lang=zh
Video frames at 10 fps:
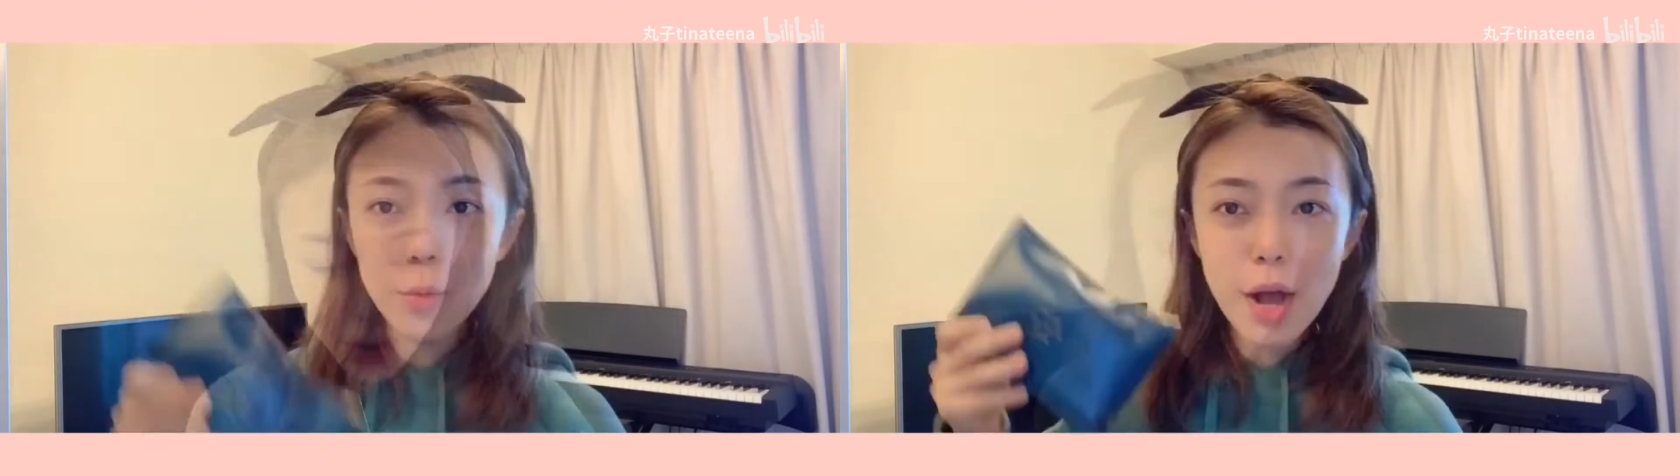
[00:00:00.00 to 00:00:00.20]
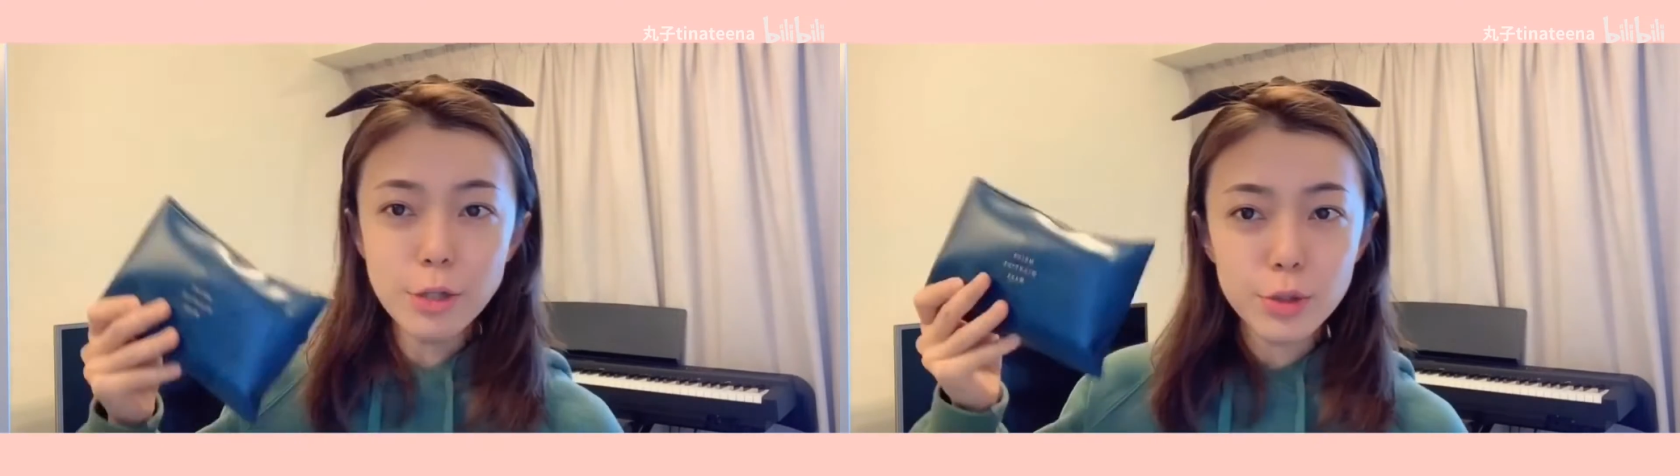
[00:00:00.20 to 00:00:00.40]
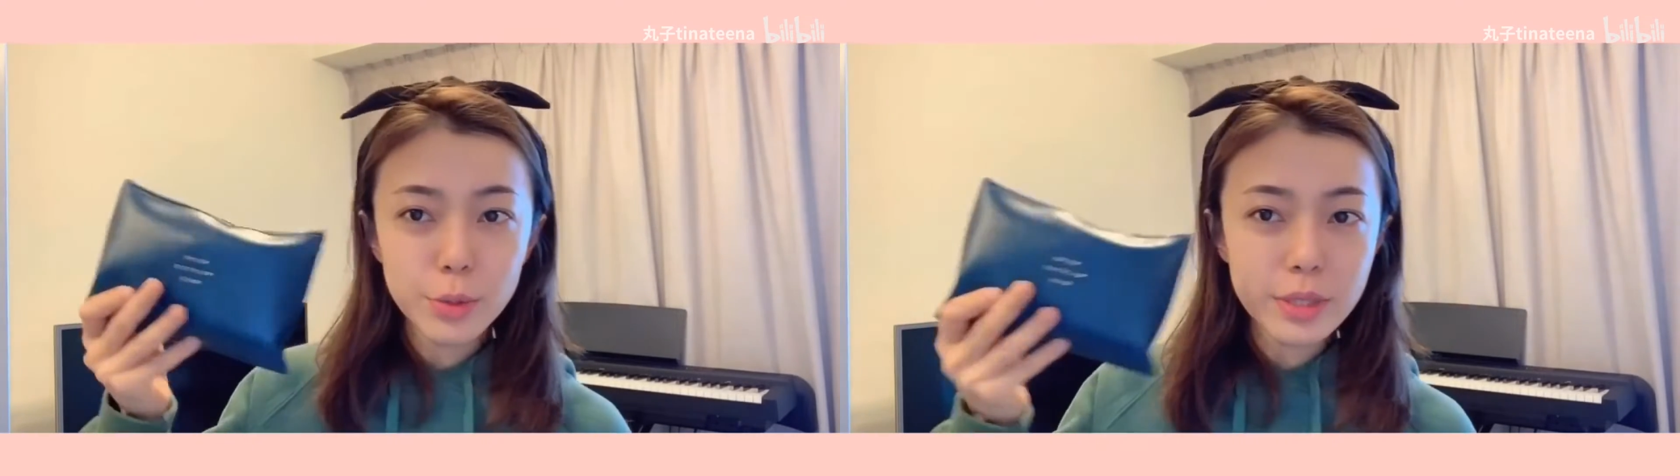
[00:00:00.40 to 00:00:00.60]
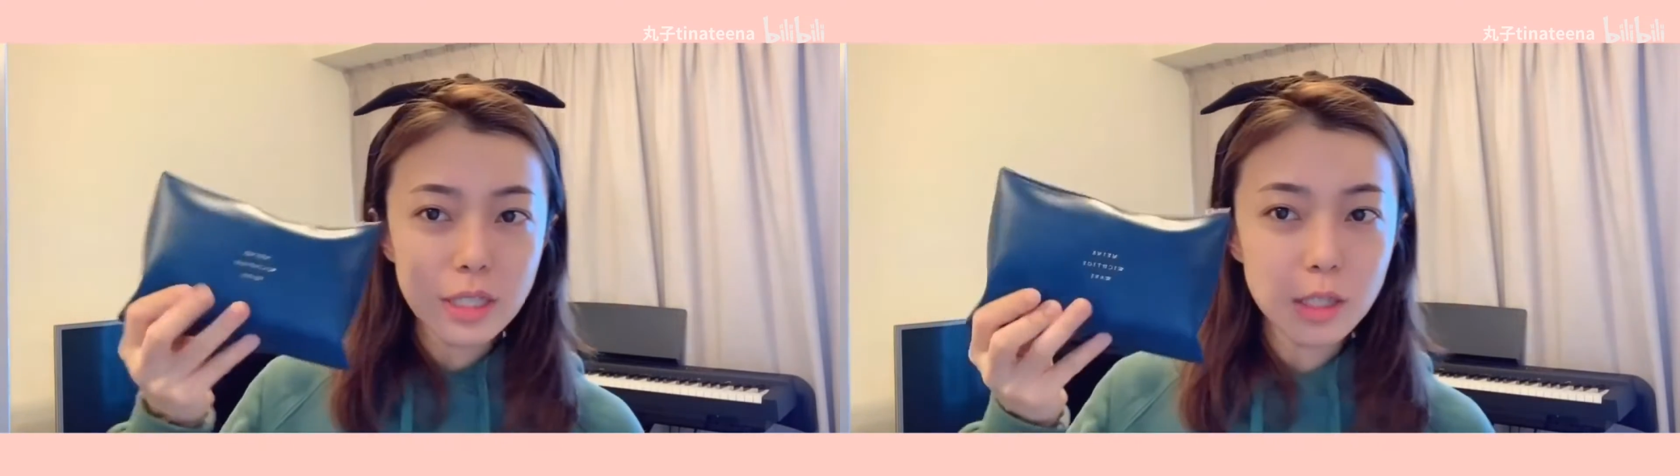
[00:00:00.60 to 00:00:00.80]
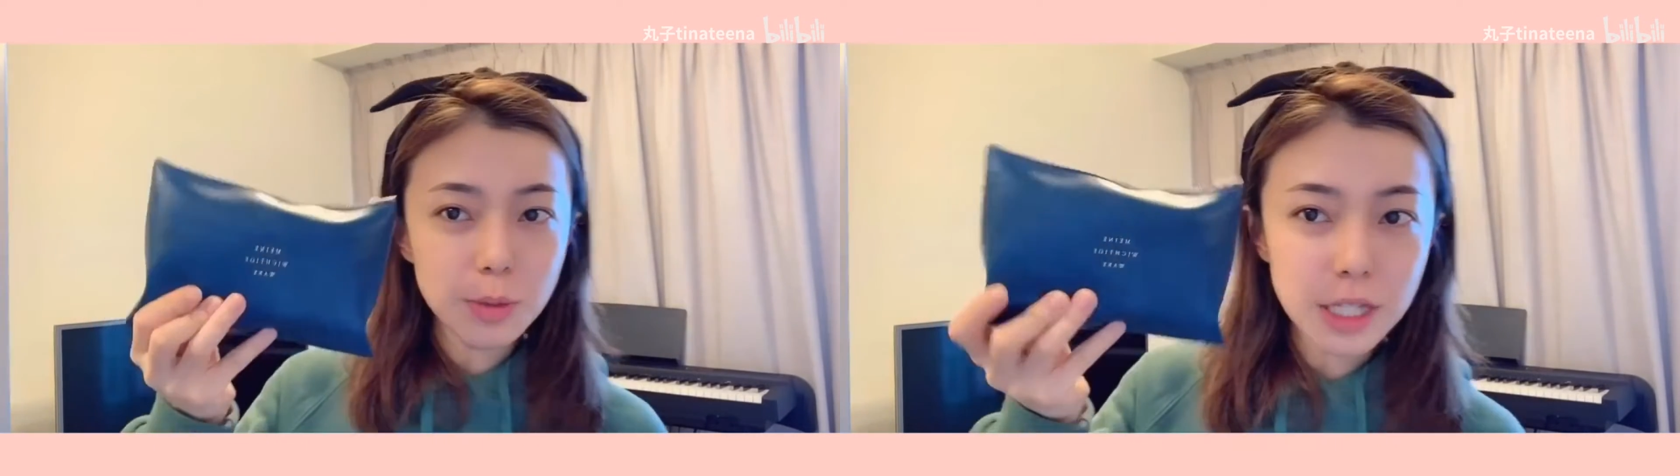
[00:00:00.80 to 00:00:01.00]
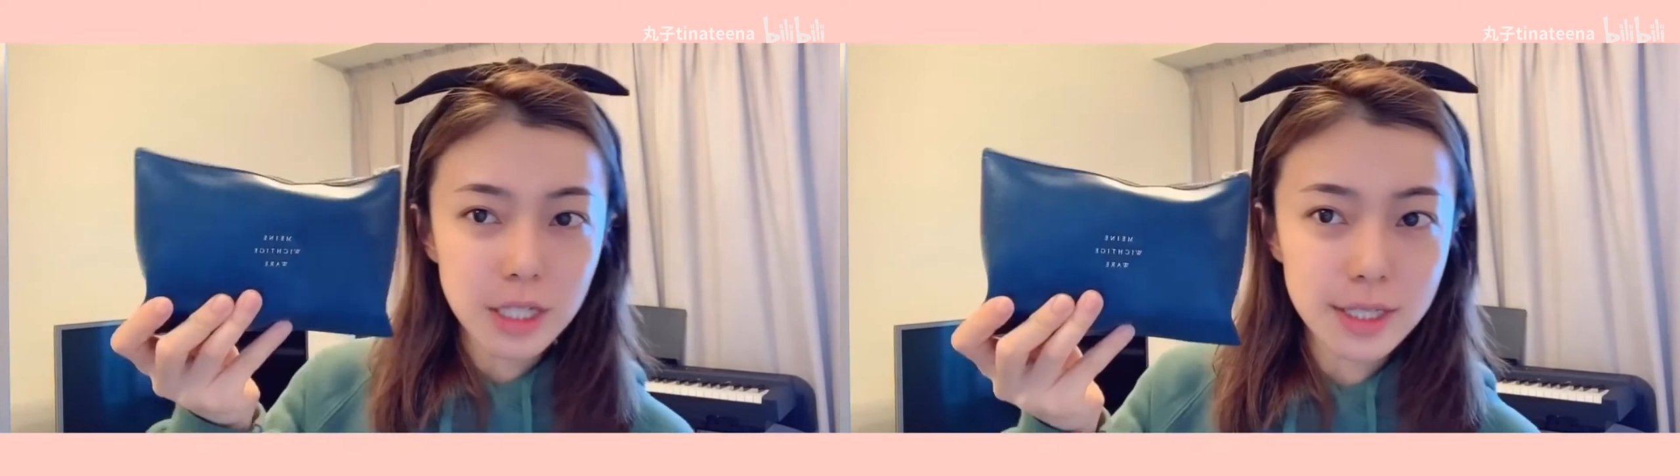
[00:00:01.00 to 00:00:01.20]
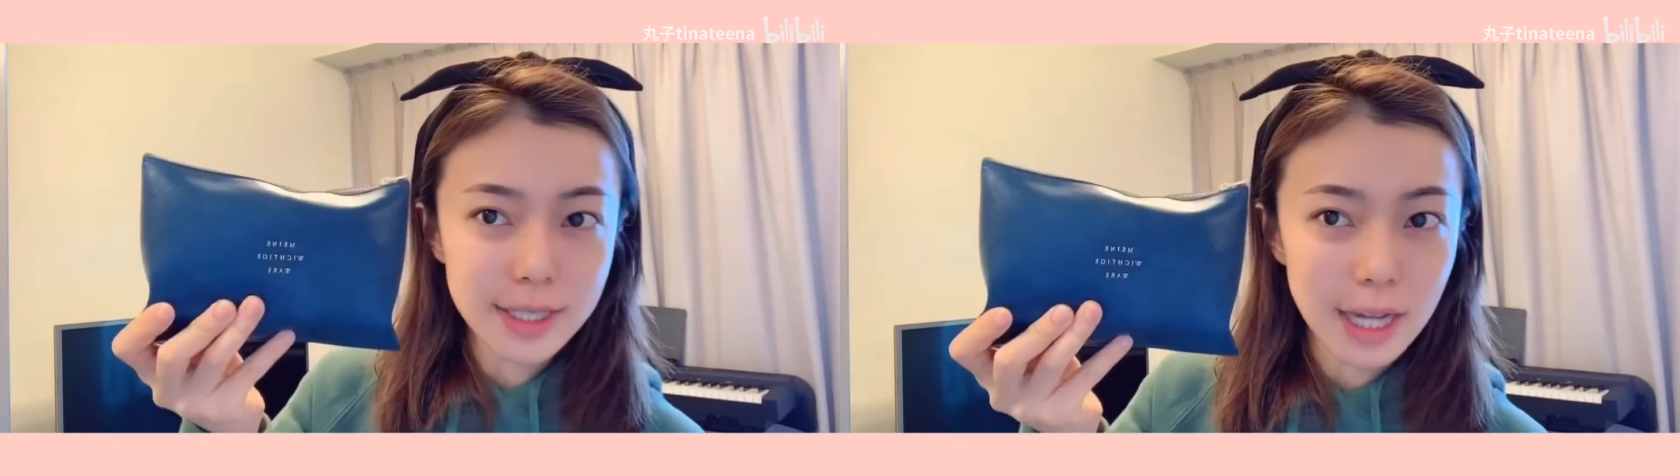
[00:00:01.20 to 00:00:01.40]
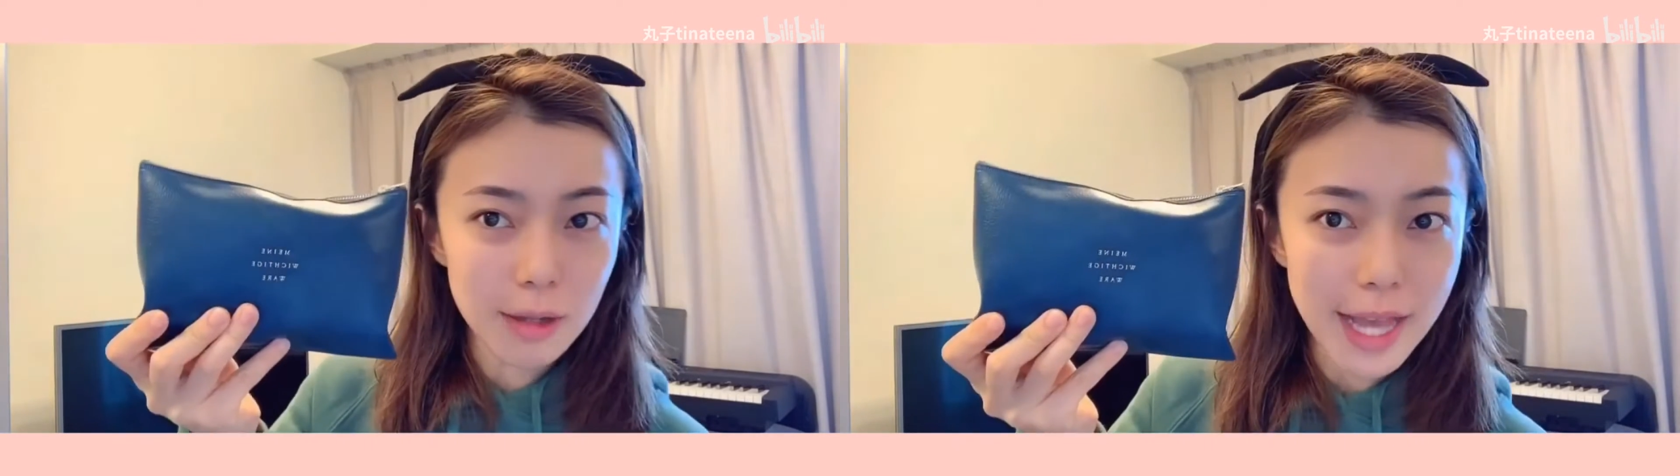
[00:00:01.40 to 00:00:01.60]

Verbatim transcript: 化妆东西呢都在这个小